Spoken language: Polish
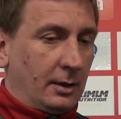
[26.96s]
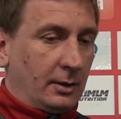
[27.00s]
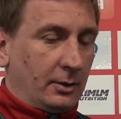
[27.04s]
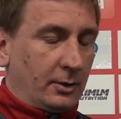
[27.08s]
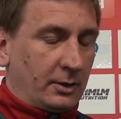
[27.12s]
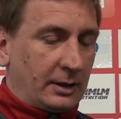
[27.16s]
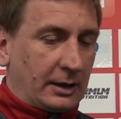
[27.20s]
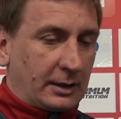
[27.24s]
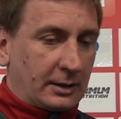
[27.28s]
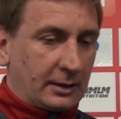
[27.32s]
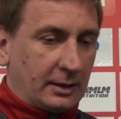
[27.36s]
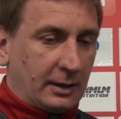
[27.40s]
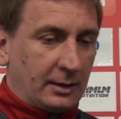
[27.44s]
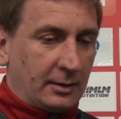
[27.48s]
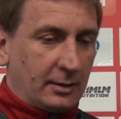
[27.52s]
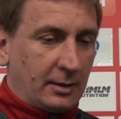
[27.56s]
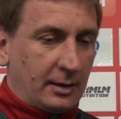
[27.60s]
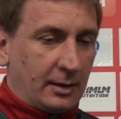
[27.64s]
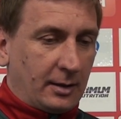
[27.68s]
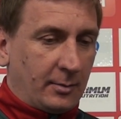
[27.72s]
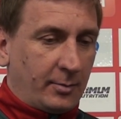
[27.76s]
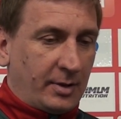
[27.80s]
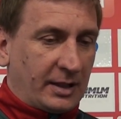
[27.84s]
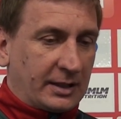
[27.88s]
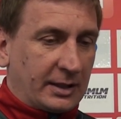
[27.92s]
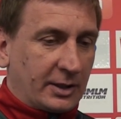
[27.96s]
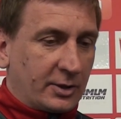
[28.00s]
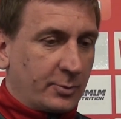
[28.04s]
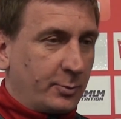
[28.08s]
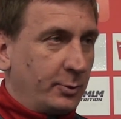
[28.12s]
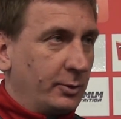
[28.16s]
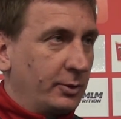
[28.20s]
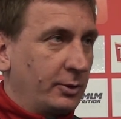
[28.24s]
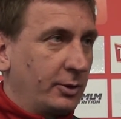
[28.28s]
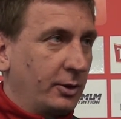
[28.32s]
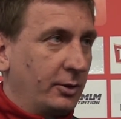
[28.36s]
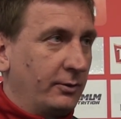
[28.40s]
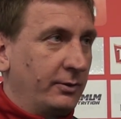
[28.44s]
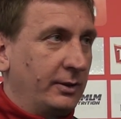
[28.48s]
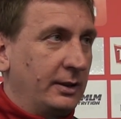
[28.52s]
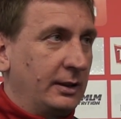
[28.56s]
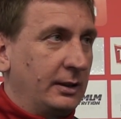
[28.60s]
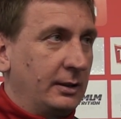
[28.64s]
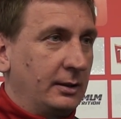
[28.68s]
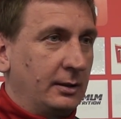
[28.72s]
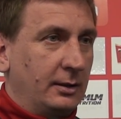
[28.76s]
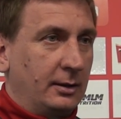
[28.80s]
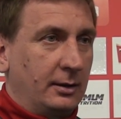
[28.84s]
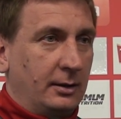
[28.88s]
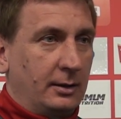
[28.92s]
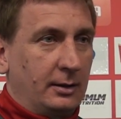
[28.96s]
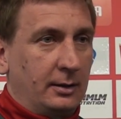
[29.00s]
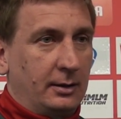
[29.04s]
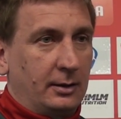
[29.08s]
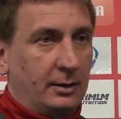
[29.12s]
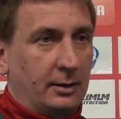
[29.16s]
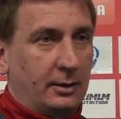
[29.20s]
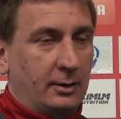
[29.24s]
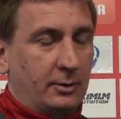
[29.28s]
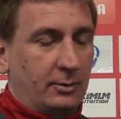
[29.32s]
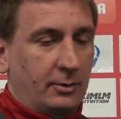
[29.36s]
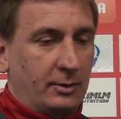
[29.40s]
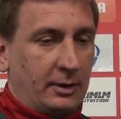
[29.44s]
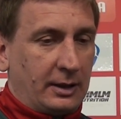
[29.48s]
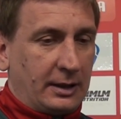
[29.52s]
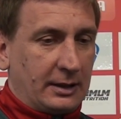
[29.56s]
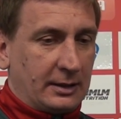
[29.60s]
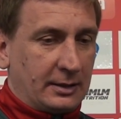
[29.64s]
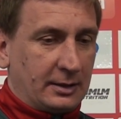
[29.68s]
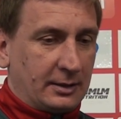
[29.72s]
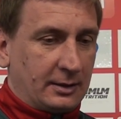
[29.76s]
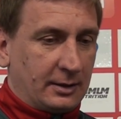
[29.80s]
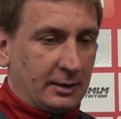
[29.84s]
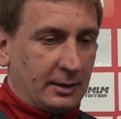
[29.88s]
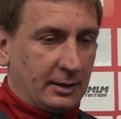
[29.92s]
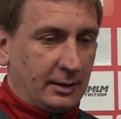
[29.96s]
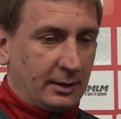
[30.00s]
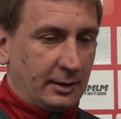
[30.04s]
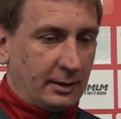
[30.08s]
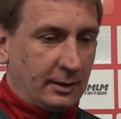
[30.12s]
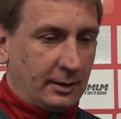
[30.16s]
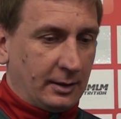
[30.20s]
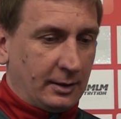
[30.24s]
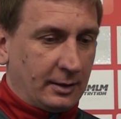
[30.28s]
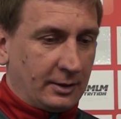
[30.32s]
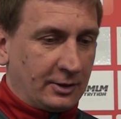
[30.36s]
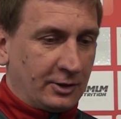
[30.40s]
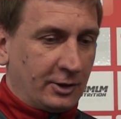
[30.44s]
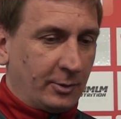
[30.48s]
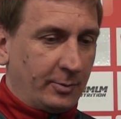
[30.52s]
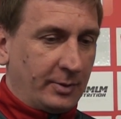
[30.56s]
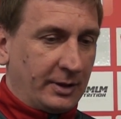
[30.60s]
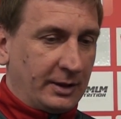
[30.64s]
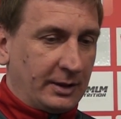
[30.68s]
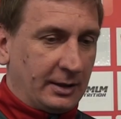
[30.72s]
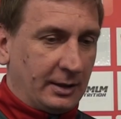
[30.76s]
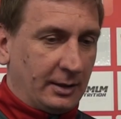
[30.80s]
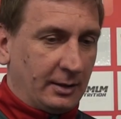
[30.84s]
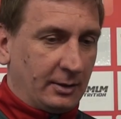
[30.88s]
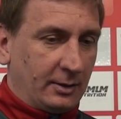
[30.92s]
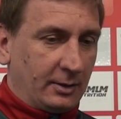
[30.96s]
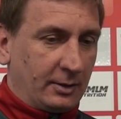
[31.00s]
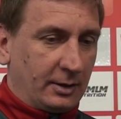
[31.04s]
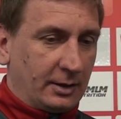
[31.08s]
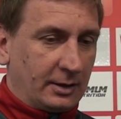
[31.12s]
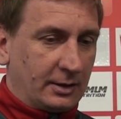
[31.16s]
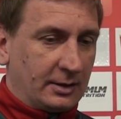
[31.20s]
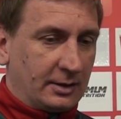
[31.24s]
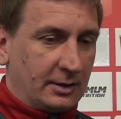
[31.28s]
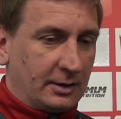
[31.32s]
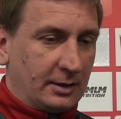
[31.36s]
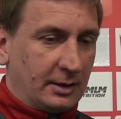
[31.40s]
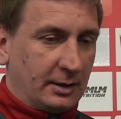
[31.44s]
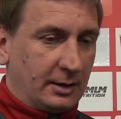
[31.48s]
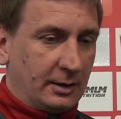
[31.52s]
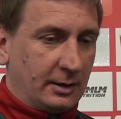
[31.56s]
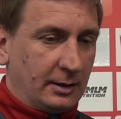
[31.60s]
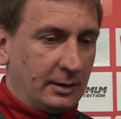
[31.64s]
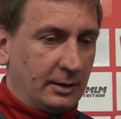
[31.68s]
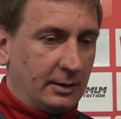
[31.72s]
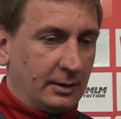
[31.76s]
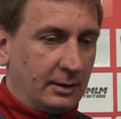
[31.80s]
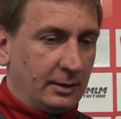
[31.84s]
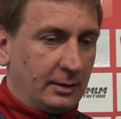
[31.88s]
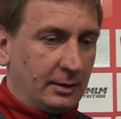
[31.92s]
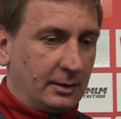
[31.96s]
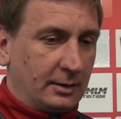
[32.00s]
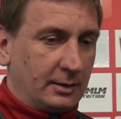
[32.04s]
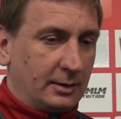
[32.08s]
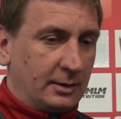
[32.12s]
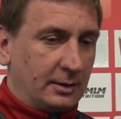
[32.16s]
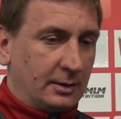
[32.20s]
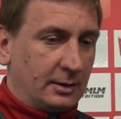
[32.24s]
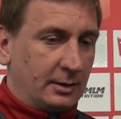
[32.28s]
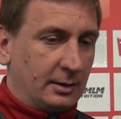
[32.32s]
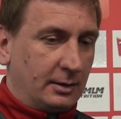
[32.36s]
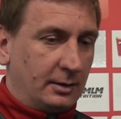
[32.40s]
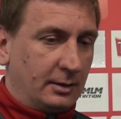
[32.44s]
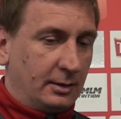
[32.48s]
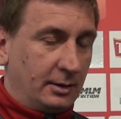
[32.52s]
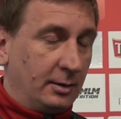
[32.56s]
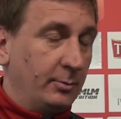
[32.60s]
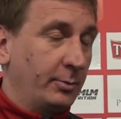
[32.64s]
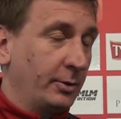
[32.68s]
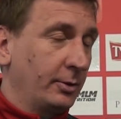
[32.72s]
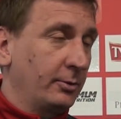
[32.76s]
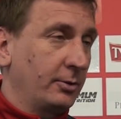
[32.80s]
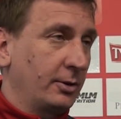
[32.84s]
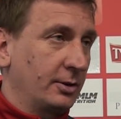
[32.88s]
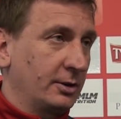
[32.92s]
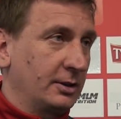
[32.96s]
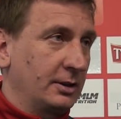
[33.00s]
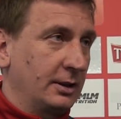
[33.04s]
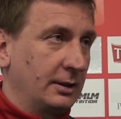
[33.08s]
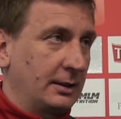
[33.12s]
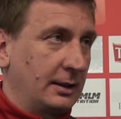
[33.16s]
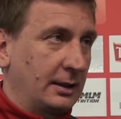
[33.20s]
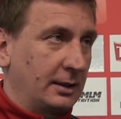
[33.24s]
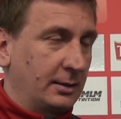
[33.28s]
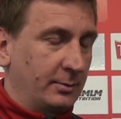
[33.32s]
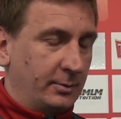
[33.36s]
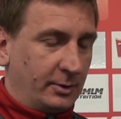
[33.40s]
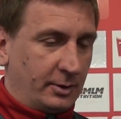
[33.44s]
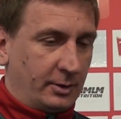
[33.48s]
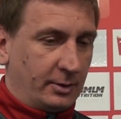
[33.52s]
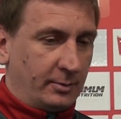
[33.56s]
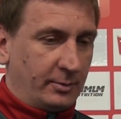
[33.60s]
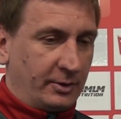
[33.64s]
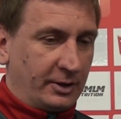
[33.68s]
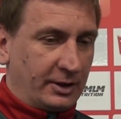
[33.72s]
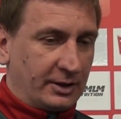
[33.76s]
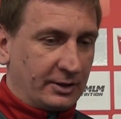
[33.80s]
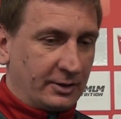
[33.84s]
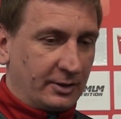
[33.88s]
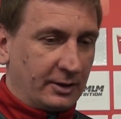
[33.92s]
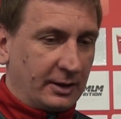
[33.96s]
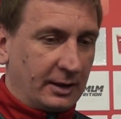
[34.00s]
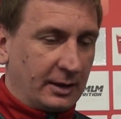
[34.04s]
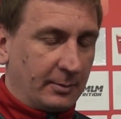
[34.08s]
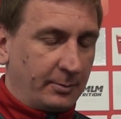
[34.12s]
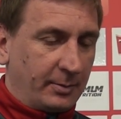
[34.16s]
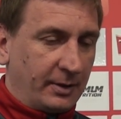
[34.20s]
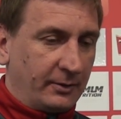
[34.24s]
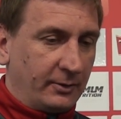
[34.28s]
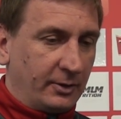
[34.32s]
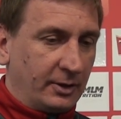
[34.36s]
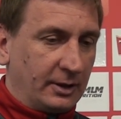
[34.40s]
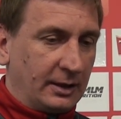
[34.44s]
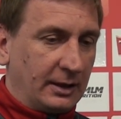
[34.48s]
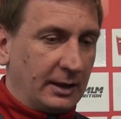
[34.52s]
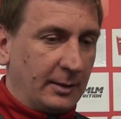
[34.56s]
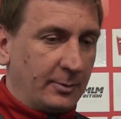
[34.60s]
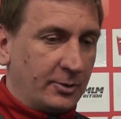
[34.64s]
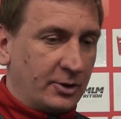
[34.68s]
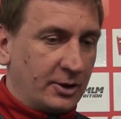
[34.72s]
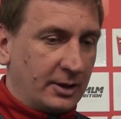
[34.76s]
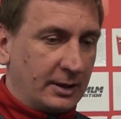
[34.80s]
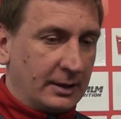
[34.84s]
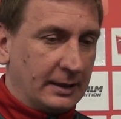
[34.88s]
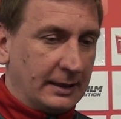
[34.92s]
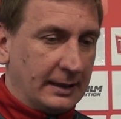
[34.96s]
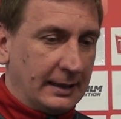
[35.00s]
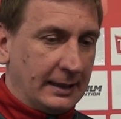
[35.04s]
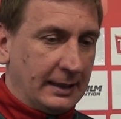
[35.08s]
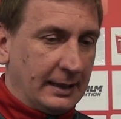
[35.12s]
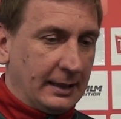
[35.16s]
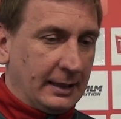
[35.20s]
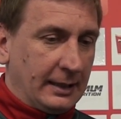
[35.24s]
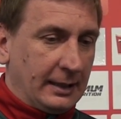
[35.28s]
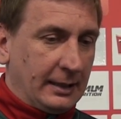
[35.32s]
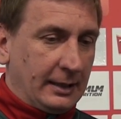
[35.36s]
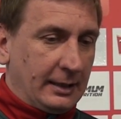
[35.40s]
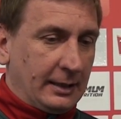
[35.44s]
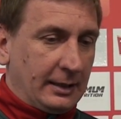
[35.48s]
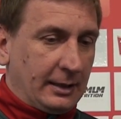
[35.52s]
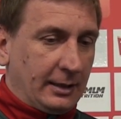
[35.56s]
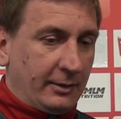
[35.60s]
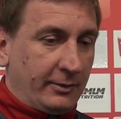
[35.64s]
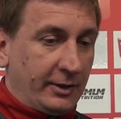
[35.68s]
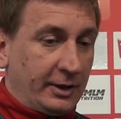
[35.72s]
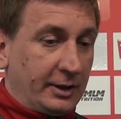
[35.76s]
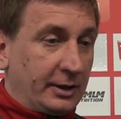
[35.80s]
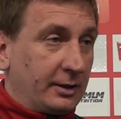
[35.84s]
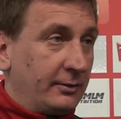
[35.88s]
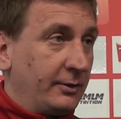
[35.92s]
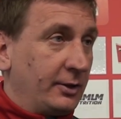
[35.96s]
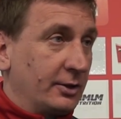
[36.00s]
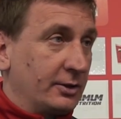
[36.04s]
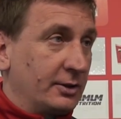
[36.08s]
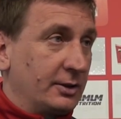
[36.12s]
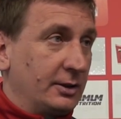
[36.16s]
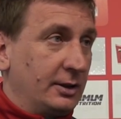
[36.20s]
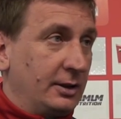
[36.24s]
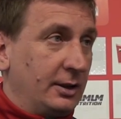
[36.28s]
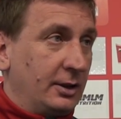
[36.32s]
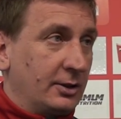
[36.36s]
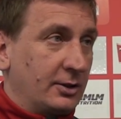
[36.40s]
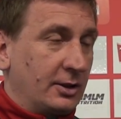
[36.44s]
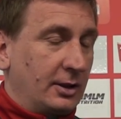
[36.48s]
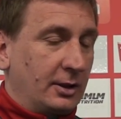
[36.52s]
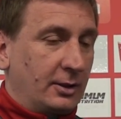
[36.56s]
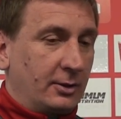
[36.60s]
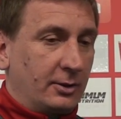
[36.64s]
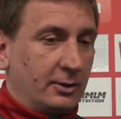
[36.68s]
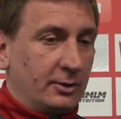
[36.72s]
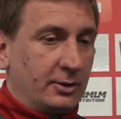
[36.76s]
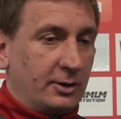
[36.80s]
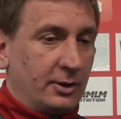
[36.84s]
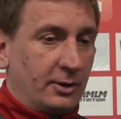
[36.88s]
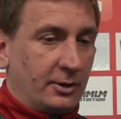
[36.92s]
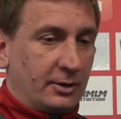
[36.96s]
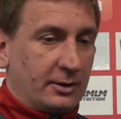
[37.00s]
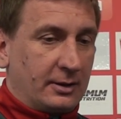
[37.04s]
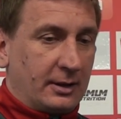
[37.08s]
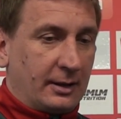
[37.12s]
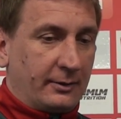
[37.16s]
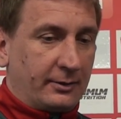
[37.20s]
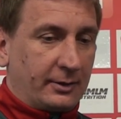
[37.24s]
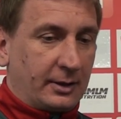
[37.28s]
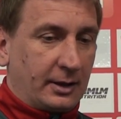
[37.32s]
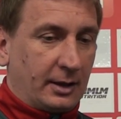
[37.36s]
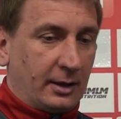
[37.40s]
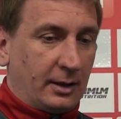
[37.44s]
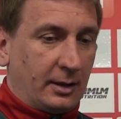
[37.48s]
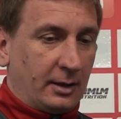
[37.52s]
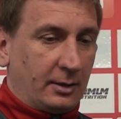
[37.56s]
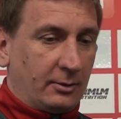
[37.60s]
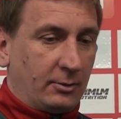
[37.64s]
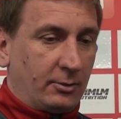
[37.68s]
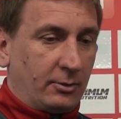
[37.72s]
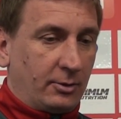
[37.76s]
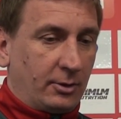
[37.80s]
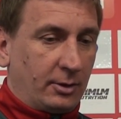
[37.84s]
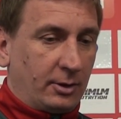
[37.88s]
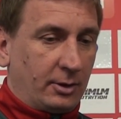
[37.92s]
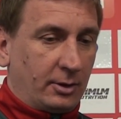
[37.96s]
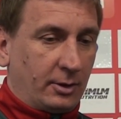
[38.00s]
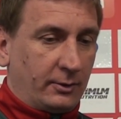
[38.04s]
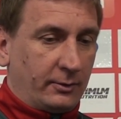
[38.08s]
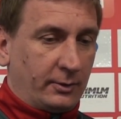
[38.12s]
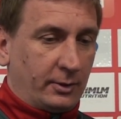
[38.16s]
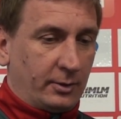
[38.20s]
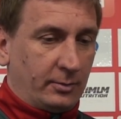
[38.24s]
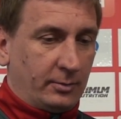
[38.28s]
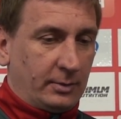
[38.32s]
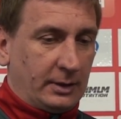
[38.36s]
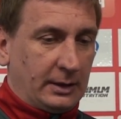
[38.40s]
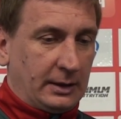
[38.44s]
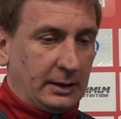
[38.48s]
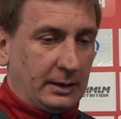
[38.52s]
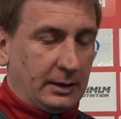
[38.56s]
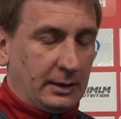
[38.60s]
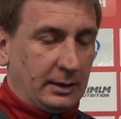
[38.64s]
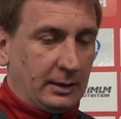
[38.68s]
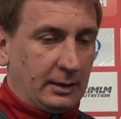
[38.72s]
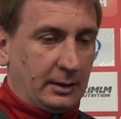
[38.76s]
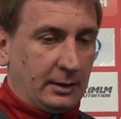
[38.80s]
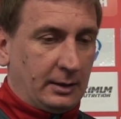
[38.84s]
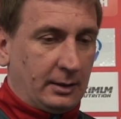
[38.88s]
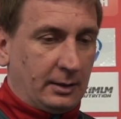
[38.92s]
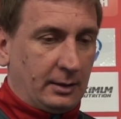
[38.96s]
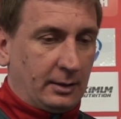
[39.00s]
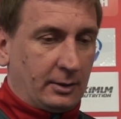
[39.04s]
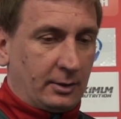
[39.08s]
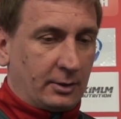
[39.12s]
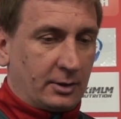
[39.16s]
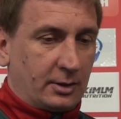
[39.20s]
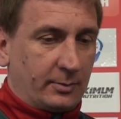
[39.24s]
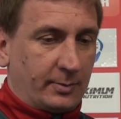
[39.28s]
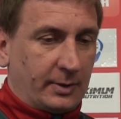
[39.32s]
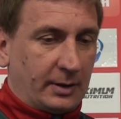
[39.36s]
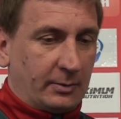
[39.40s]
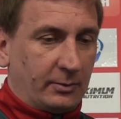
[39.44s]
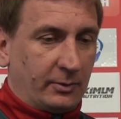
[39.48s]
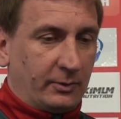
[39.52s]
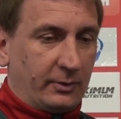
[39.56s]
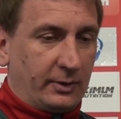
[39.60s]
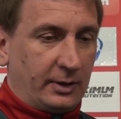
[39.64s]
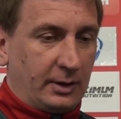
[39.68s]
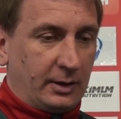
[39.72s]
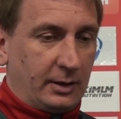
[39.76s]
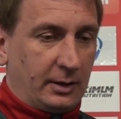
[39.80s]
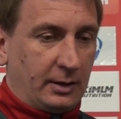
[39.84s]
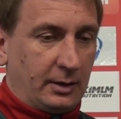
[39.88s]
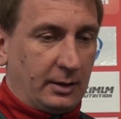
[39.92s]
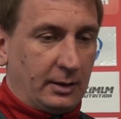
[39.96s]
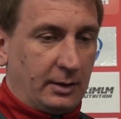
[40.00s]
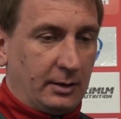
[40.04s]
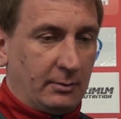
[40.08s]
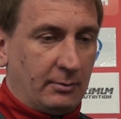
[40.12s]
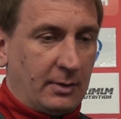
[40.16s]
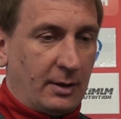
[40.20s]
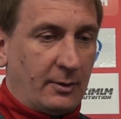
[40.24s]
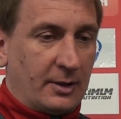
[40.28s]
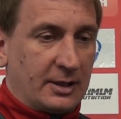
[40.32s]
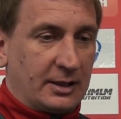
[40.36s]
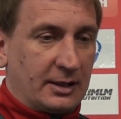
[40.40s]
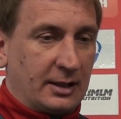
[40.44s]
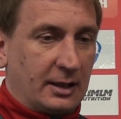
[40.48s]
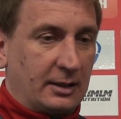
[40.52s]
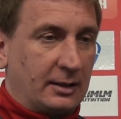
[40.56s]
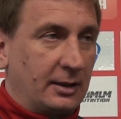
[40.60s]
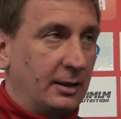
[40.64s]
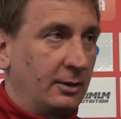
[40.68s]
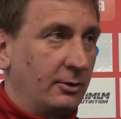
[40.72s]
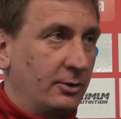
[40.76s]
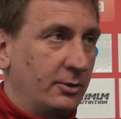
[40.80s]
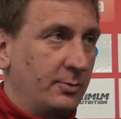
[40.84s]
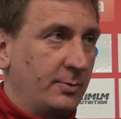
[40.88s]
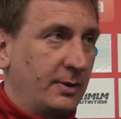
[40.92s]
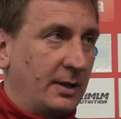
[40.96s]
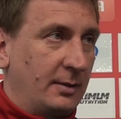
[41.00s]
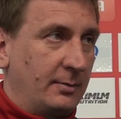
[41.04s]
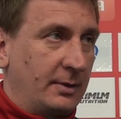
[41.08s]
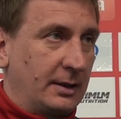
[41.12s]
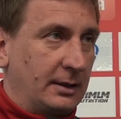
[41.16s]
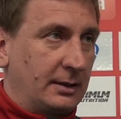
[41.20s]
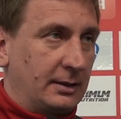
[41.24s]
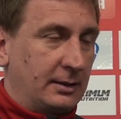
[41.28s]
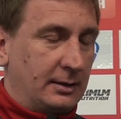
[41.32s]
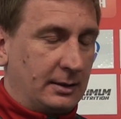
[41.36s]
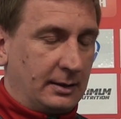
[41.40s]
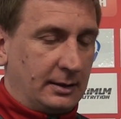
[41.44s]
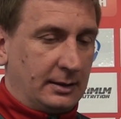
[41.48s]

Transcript: No tak, ten y, bagaż punktowy, y, który jest y, zdobyty, no jest, jest imponujący, tak? bo, bo jest to na pewno najlepszy wynik wiosny, jeżeli chodzi o stawkę drugoligową, to co Pan mówi, mała strata ilość bramek.